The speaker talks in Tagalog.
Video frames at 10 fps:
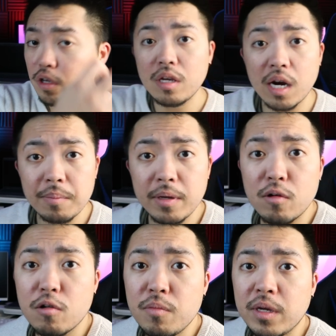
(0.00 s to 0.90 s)
Uy, grabe.
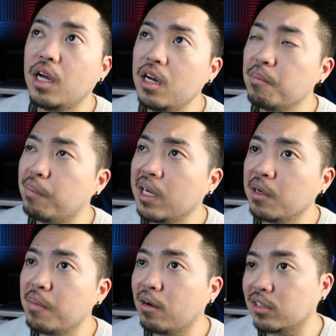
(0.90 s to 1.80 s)
oh. Nakailang balik
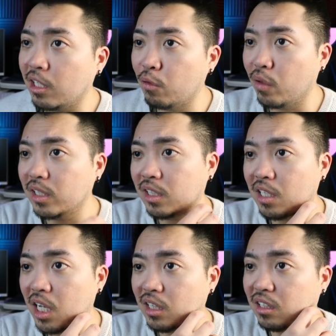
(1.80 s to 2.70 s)
na ba ako sa NYC?
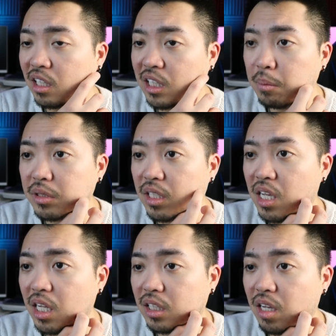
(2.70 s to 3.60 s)
Naka 3 times na
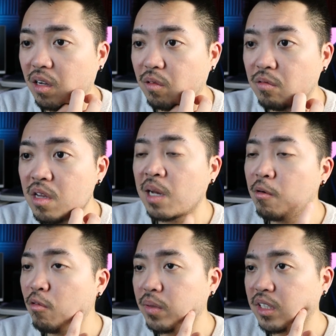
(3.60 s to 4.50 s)
yata ako.
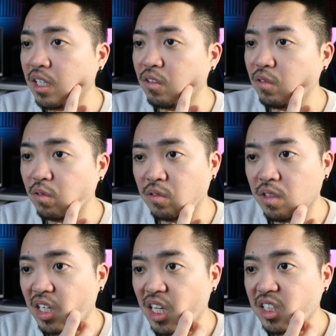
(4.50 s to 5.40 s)
Kasama ko pa si ano nun,
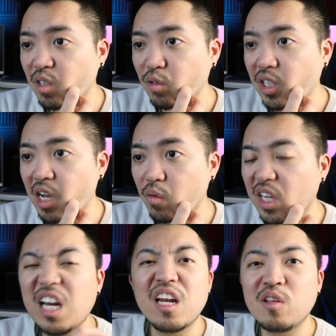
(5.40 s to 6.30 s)
si Riza Kuntawi.
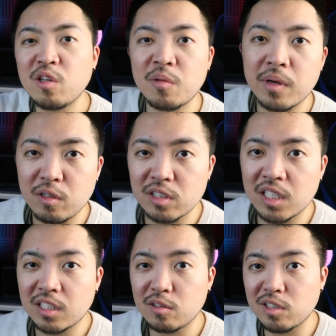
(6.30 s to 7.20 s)
Kilala niyo naman yun.
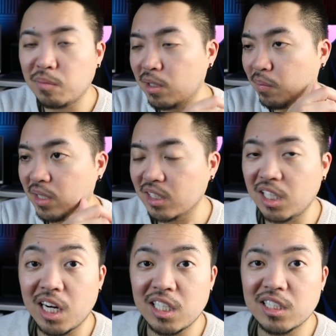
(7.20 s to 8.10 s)
Sikat yun sa Pilipinas,
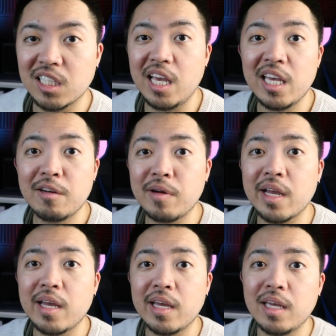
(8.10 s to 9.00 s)
si Riza. Hey
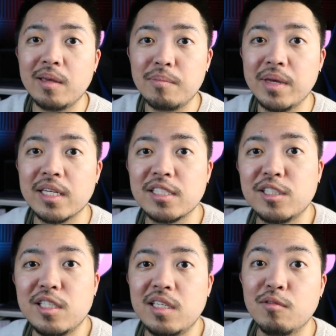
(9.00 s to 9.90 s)
Rai,
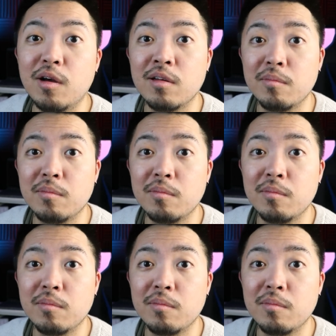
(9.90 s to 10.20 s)
bestie. Oh,